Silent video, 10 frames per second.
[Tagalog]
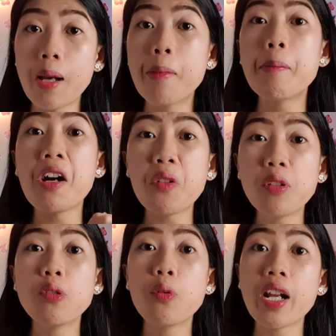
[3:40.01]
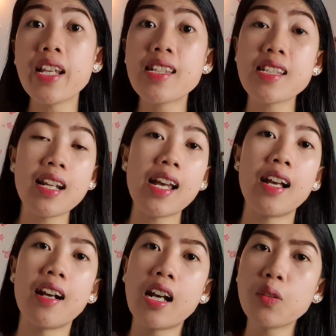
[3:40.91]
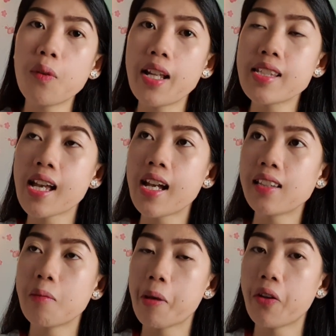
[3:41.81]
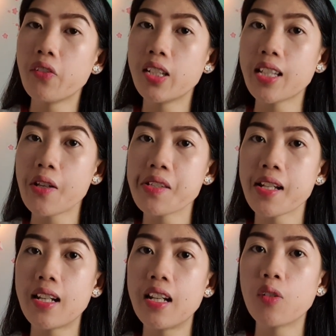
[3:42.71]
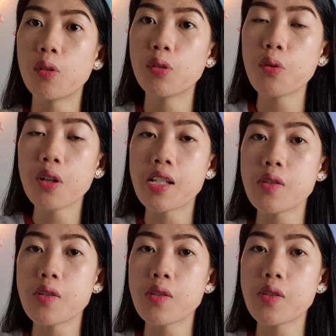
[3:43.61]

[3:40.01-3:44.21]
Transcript: May mga kultura yan sila. Katulad sa atin, meron din tayong sariling kultura.